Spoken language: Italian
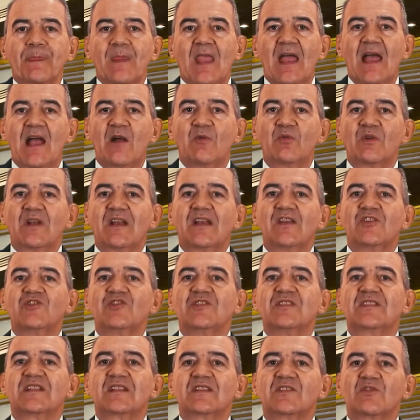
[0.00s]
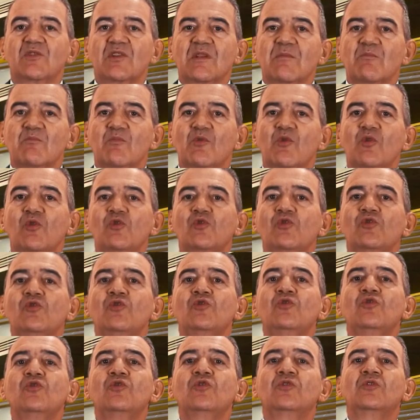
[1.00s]
ha una legislazione
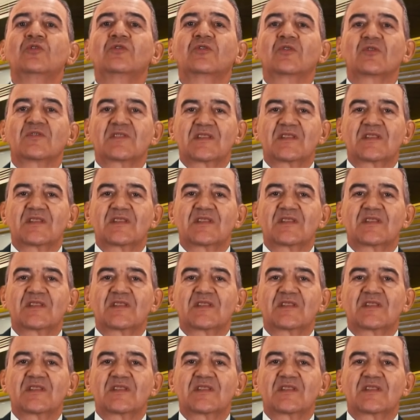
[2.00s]
molto